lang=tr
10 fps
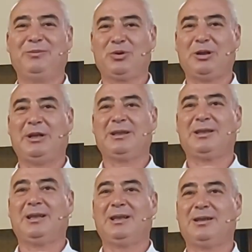e, bu zamanı
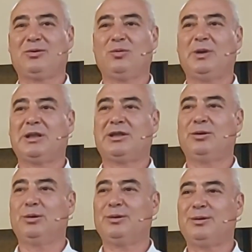sana sunmak
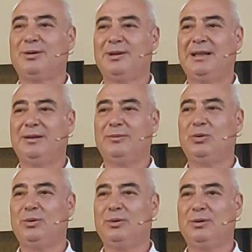istiyoruz. Hani
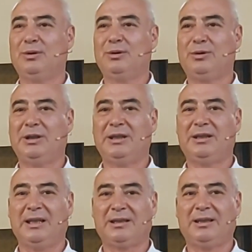bu e, süre
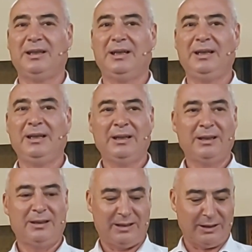içerisinde
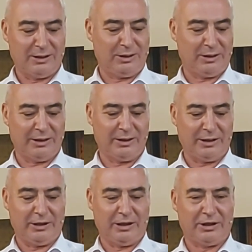senin
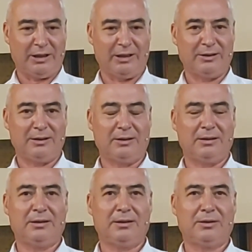diri yaşayan e,
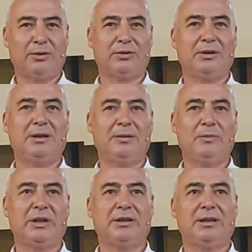sözüne
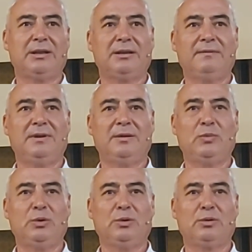bakacağız
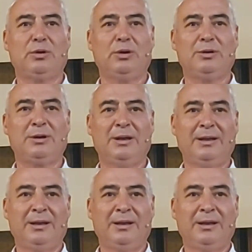ve bu söz